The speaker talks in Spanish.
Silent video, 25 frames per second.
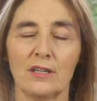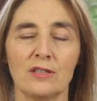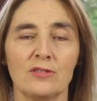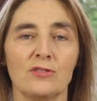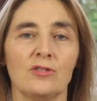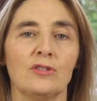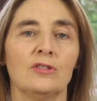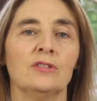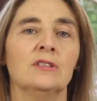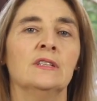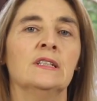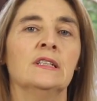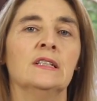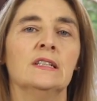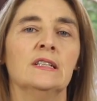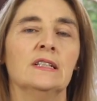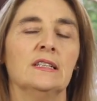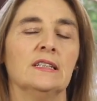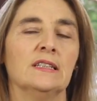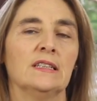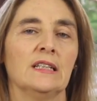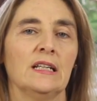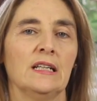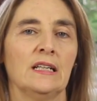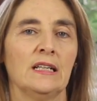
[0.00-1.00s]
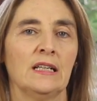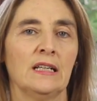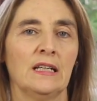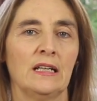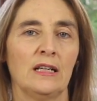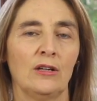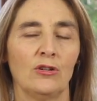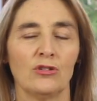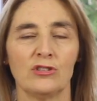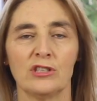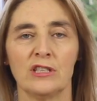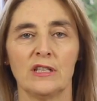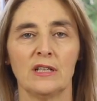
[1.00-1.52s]
resto de
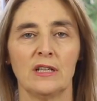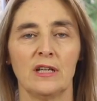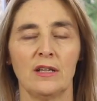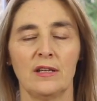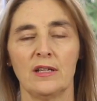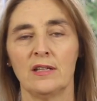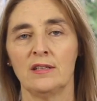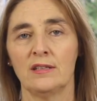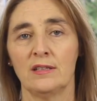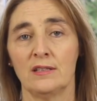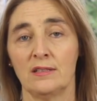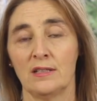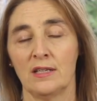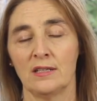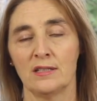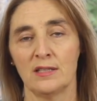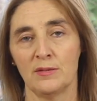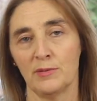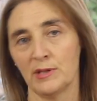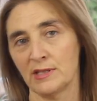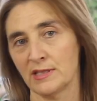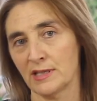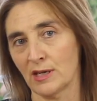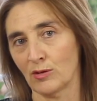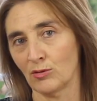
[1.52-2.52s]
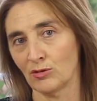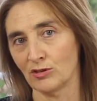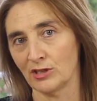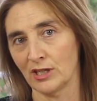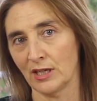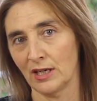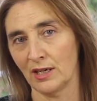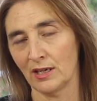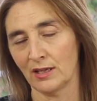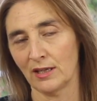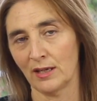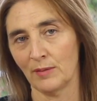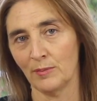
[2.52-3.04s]
los ingredientes y así vais a
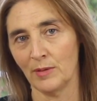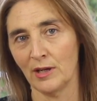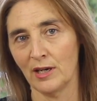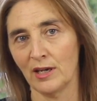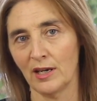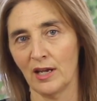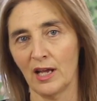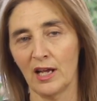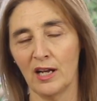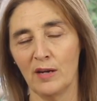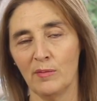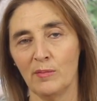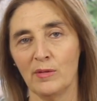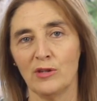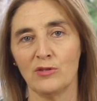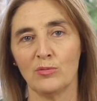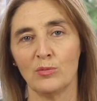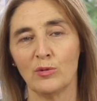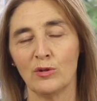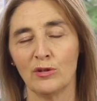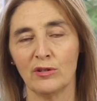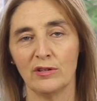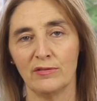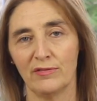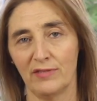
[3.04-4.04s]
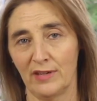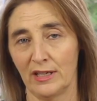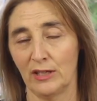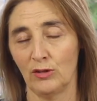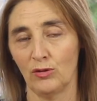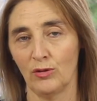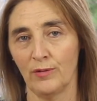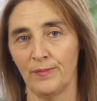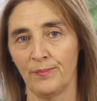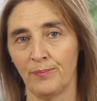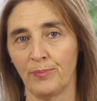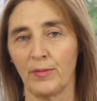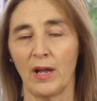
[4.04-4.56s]
conseguir también el mismo
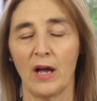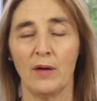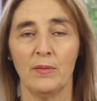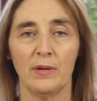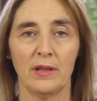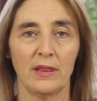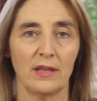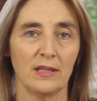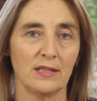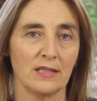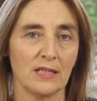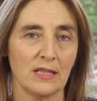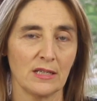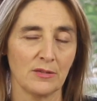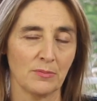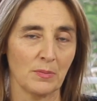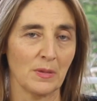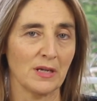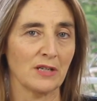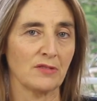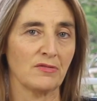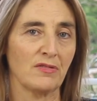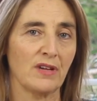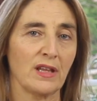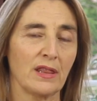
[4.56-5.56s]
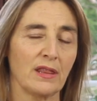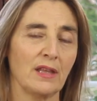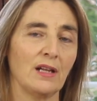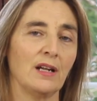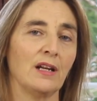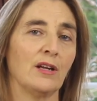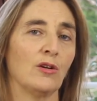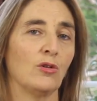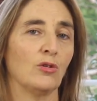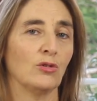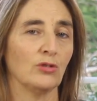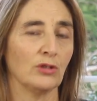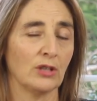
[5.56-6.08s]
efecto. A veces es más fácil
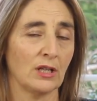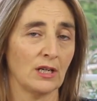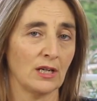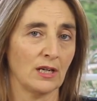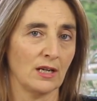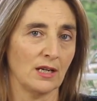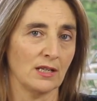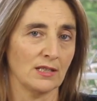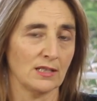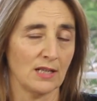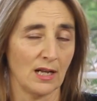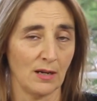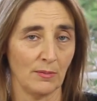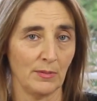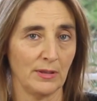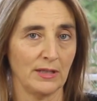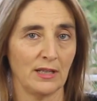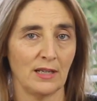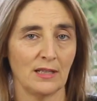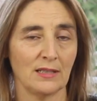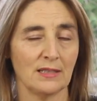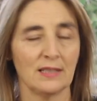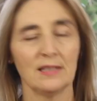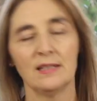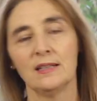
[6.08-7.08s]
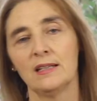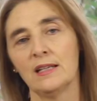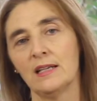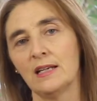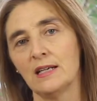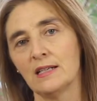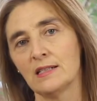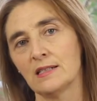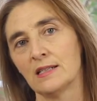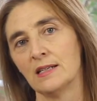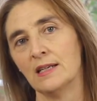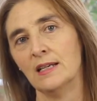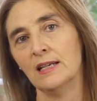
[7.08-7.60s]
encontrar las almendras
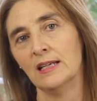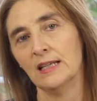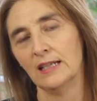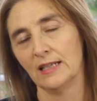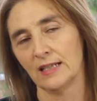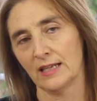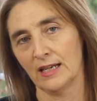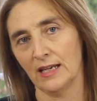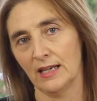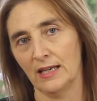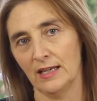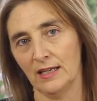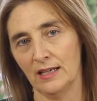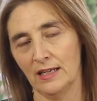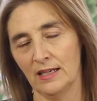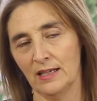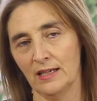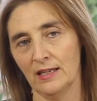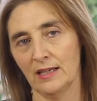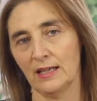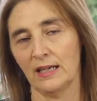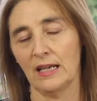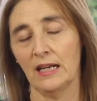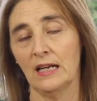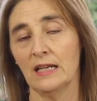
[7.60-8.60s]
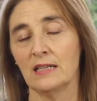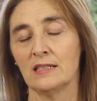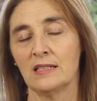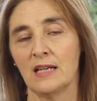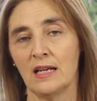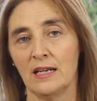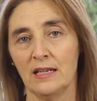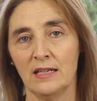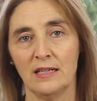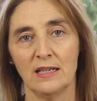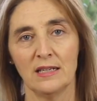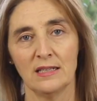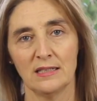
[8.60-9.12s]
enteras que, las
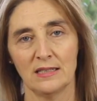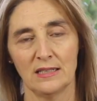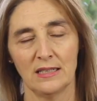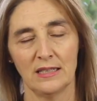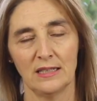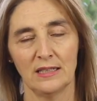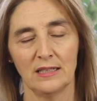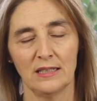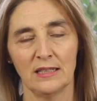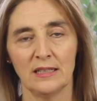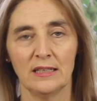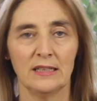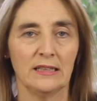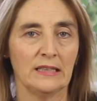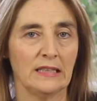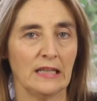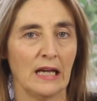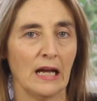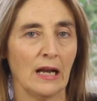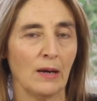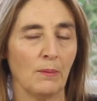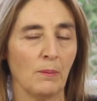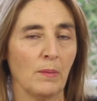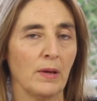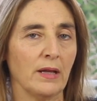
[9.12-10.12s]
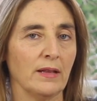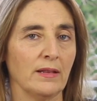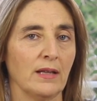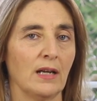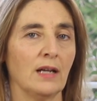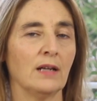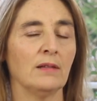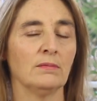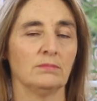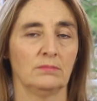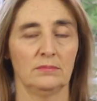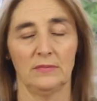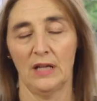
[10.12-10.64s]
harinas de
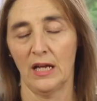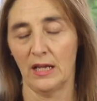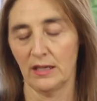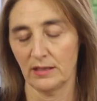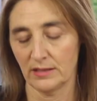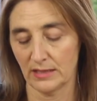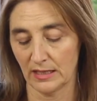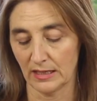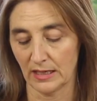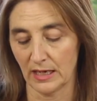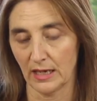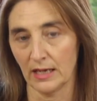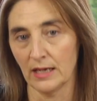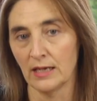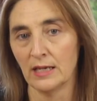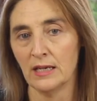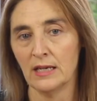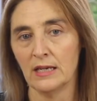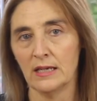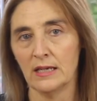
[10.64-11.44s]
almendra. Así que